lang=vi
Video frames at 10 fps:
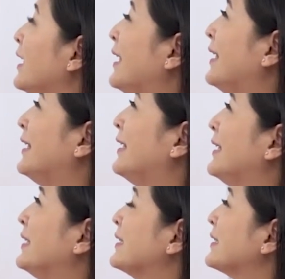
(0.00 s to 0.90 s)

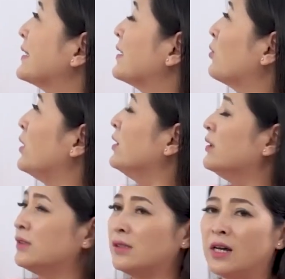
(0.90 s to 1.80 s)
Thì Quỳnh
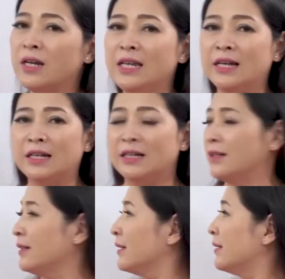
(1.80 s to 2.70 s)
Hương nói
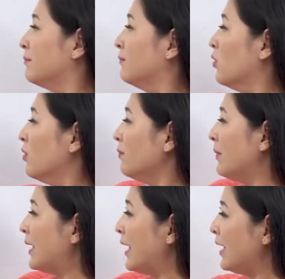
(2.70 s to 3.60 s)
là muốn
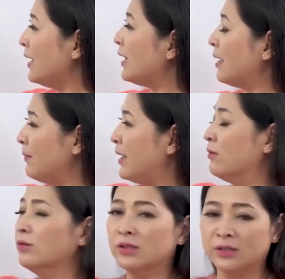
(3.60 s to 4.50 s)
mà để tìm
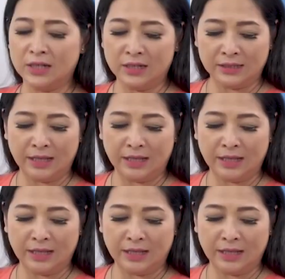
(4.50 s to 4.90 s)
hiểu được á,